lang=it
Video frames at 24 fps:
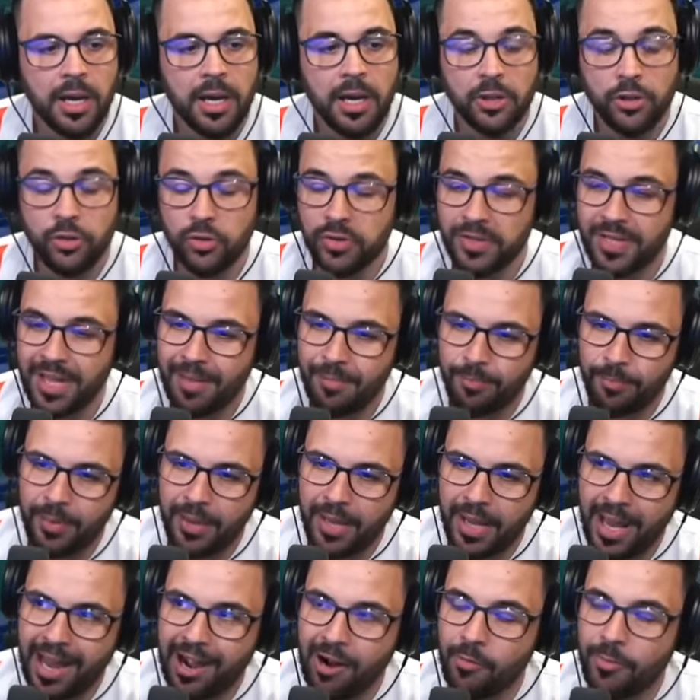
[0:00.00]

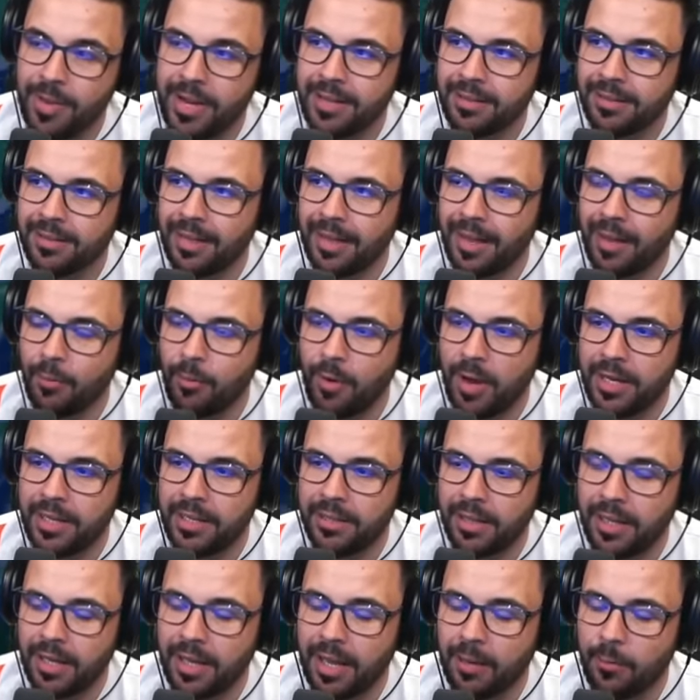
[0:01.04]
Giuseppe, aumenta la, quali
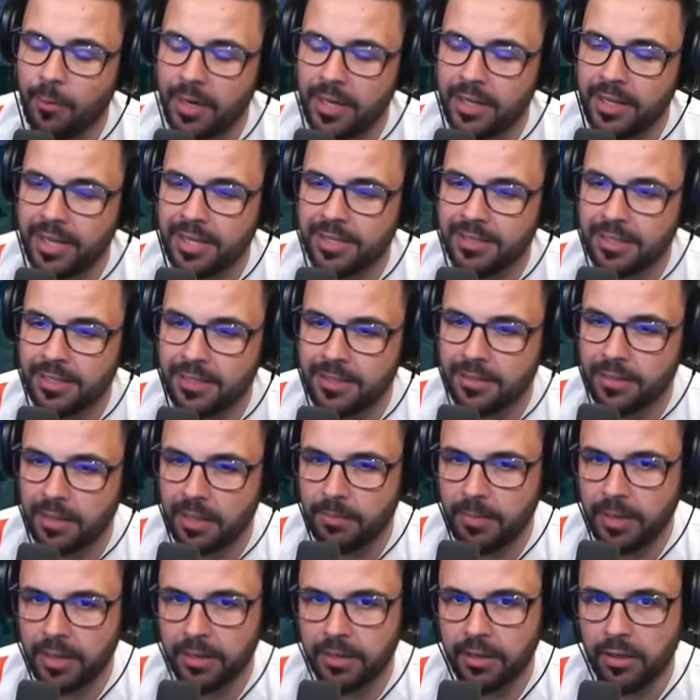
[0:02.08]
la qualità senza la
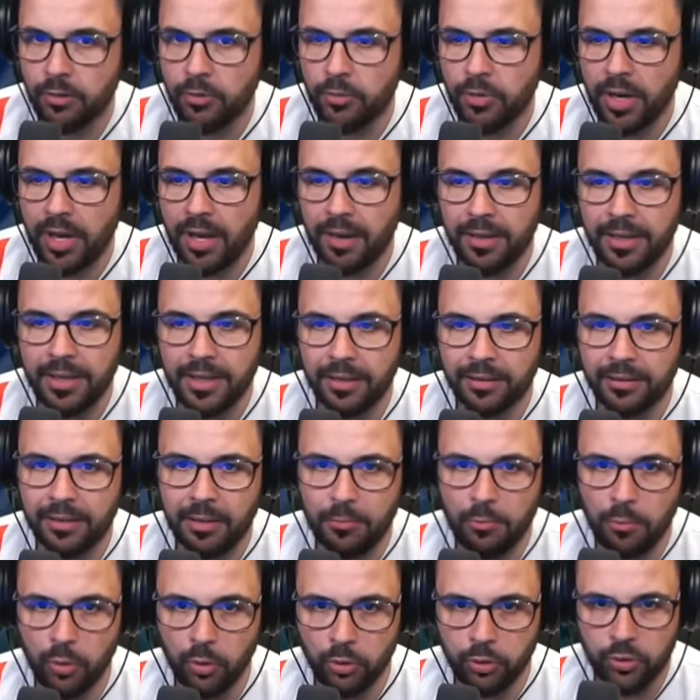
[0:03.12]
marchiatura? In realtà è
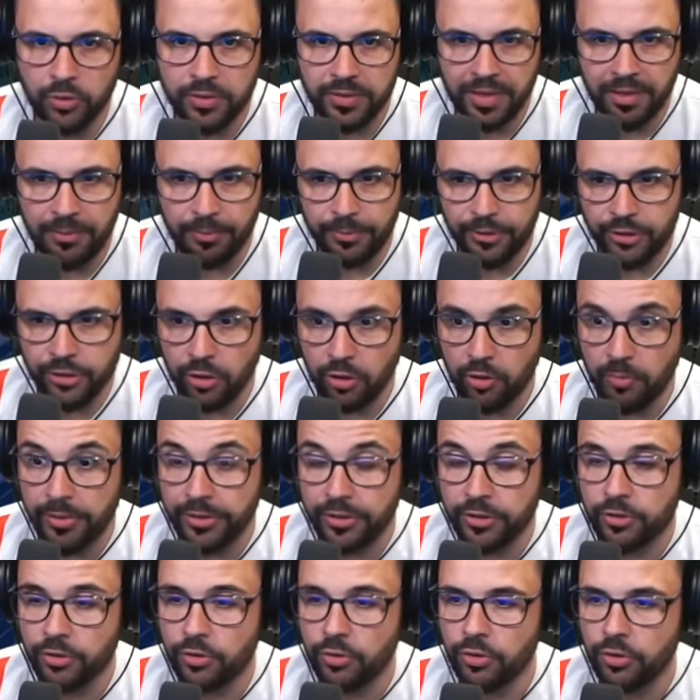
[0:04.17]
molto semplice come
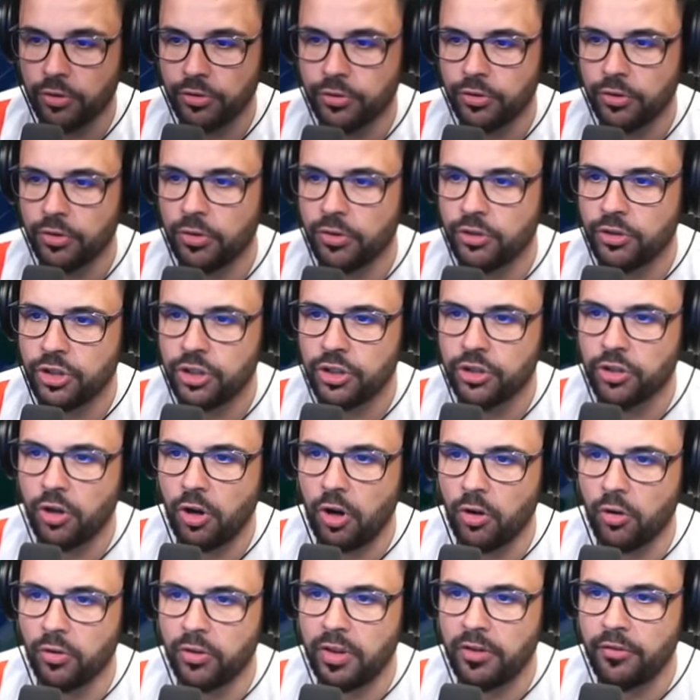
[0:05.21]
discorso. Ci
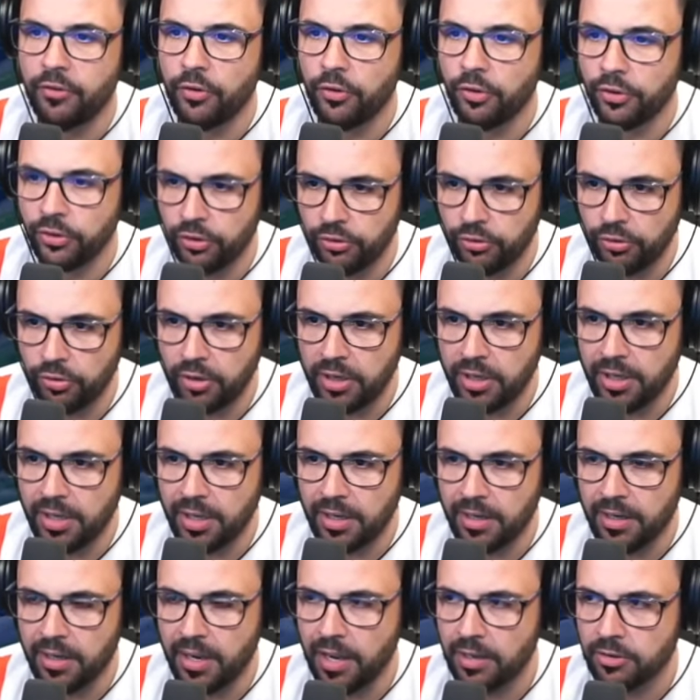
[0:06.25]
sono dei fornitori che
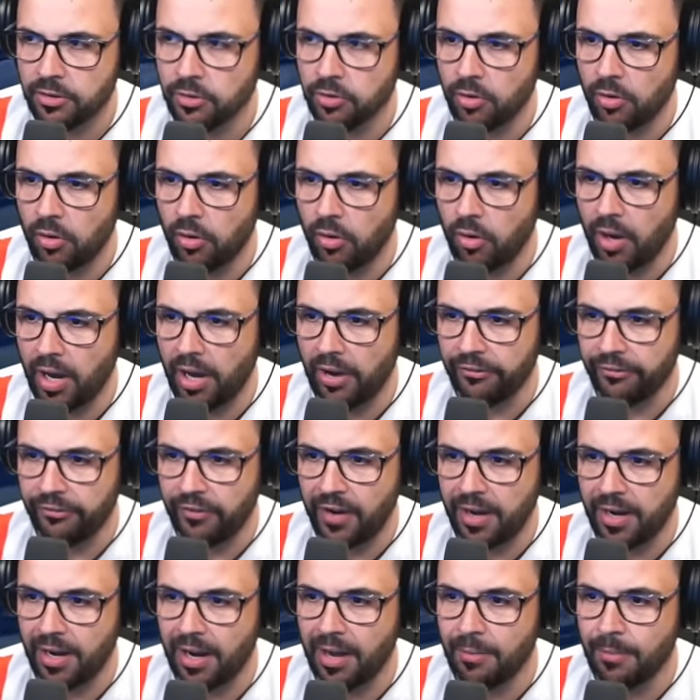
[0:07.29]
riescono a
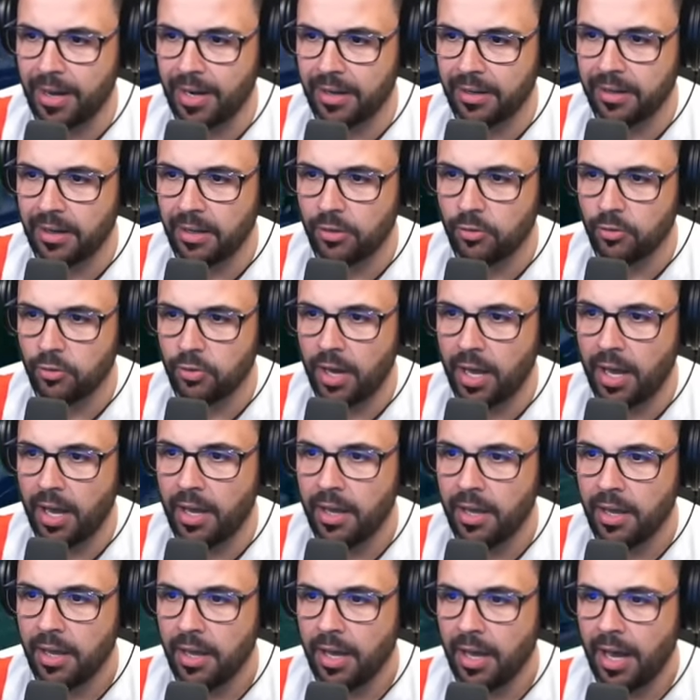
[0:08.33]
fare la marchiatura,
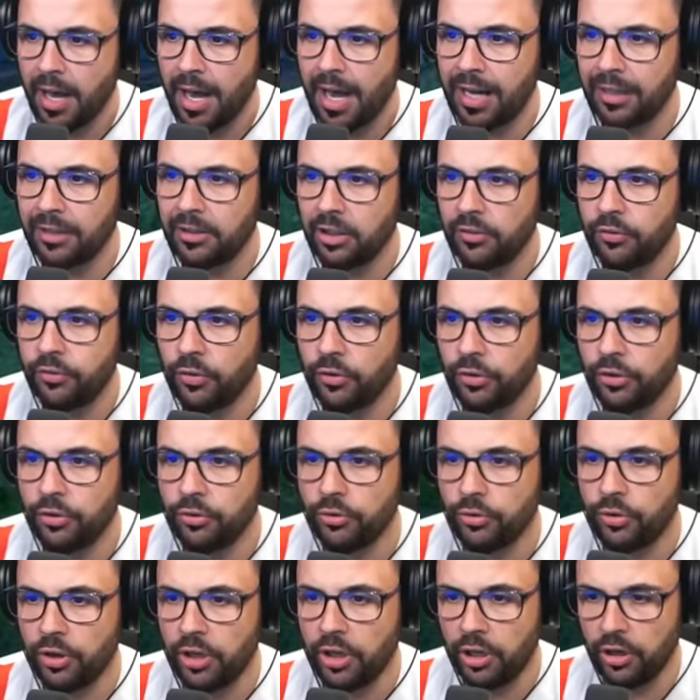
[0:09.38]
altri
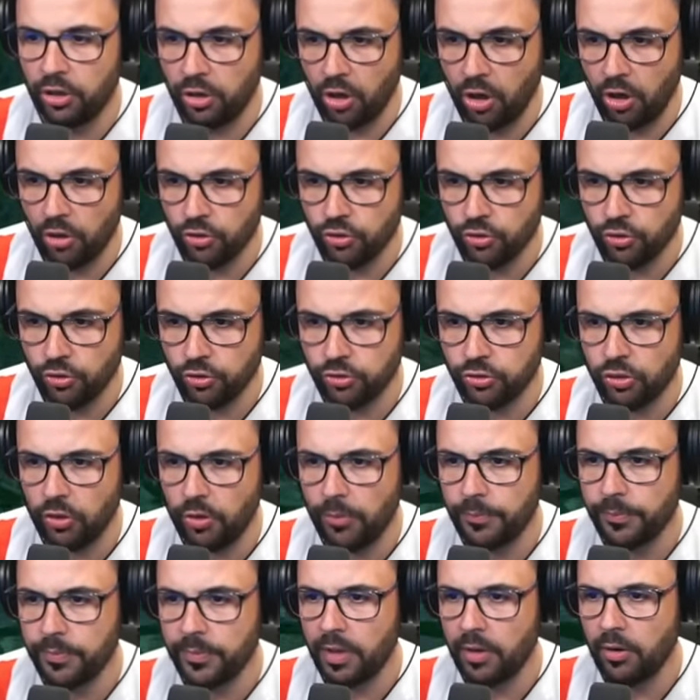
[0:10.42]
fornitori no, giusto?
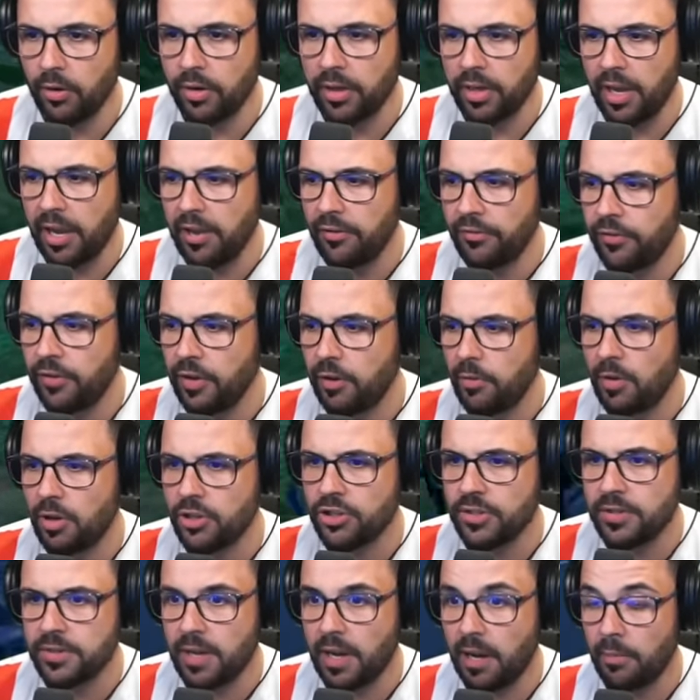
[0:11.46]
E ok, fin qua
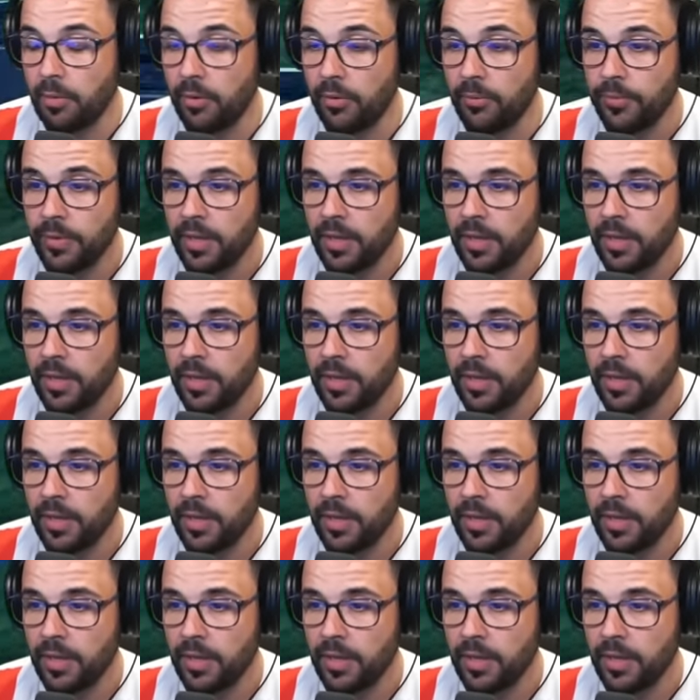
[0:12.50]
ci siamo.